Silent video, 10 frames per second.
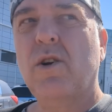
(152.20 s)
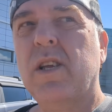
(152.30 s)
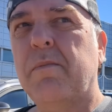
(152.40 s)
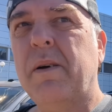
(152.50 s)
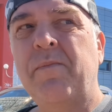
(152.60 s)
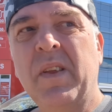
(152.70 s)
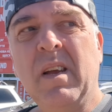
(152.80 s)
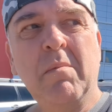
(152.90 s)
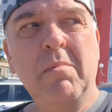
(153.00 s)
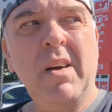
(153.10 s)
хотя бы,
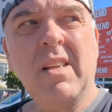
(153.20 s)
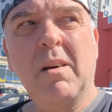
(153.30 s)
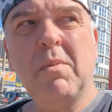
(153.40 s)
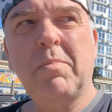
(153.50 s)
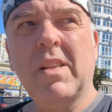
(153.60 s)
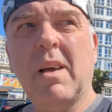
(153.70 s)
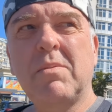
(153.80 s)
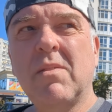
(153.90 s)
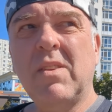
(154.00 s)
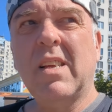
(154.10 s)
понимаете, а мы
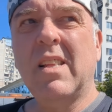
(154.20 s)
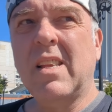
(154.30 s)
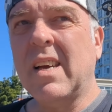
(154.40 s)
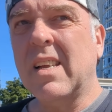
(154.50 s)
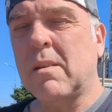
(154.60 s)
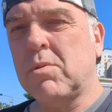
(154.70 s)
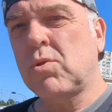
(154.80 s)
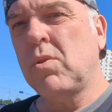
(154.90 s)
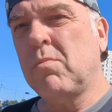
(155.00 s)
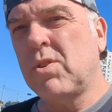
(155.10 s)
пытаемся в них найти хотя бы
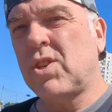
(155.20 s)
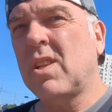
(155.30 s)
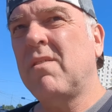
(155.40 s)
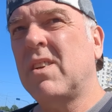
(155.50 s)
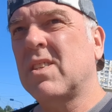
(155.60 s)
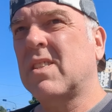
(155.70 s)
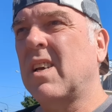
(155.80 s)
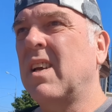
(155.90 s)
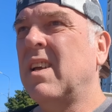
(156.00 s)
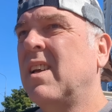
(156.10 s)
что-нибудь
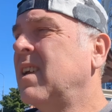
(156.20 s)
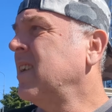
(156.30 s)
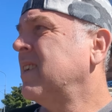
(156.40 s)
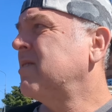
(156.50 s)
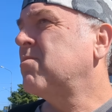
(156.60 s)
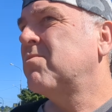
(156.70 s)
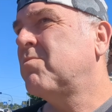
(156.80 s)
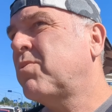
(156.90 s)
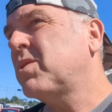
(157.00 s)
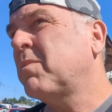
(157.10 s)
человеческое. Ну, ну
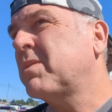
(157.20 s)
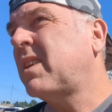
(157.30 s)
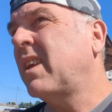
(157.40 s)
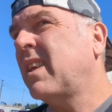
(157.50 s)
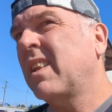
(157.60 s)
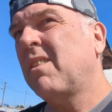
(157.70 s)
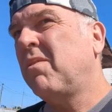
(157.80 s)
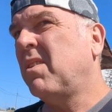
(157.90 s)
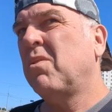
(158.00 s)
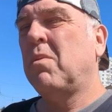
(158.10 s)
просто посмотрите это
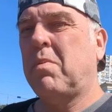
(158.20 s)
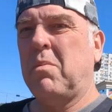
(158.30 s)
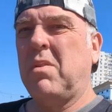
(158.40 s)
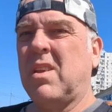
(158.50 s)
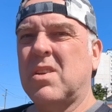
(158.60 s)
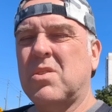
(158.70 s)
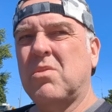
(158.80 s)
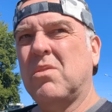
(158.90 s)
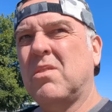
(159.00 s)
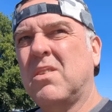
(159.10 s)
видео и поймите,
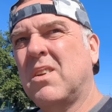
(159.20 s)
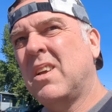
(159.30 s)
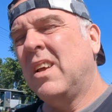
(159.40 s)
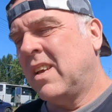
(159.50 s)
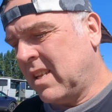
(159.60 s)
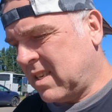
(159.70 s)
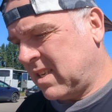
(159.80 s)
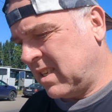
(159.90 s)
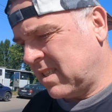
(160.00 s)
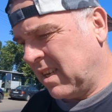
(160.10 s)
что я
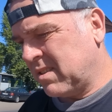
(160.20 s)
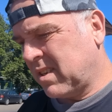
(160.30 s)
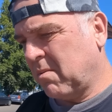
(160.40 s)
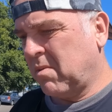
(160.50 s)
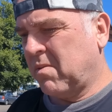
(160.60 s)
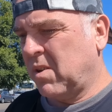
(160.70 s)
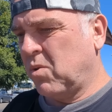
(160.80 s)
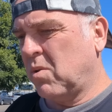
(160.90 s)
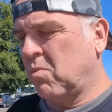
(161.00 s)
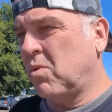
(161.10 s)
даже не знаю, с кем мы
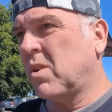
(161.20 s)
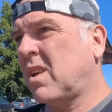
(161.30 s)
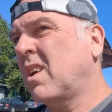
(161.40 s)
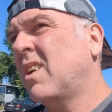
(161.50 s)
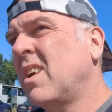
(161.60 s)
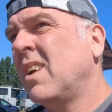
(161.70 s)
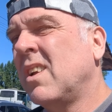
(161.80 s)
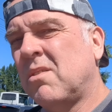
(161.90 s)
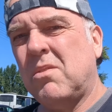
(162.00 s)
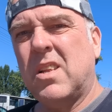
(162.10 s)
воюем. Орки?
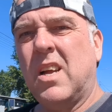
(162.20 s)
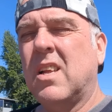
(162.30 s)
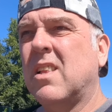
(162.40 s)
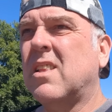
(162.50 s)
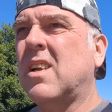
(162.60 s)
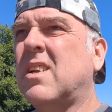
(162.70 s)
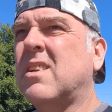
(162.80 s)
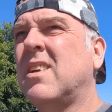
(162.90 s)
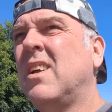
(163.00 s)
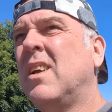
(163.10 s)
Ну да, так,
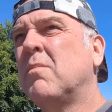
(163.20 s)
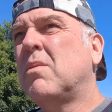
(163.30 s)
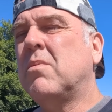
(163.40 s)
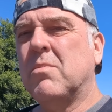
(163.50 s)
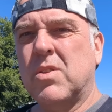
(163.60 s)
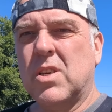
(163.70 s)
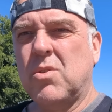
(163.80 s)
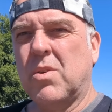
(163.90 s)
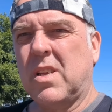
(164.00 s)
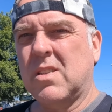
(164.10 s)
по-моему, даже
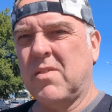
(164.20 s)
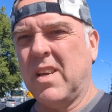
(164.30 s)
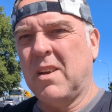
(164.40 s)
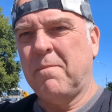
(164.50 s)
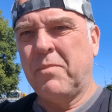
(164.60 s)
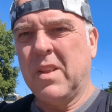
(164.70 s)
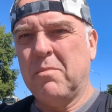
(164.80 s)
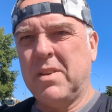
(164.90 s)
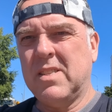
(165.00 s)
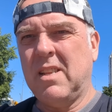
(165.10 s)
орки своих
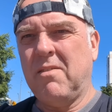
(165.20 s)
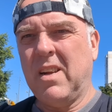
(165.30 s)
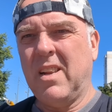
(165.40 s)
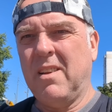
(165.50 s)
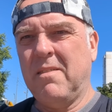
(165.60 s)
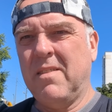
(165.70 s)
признавали.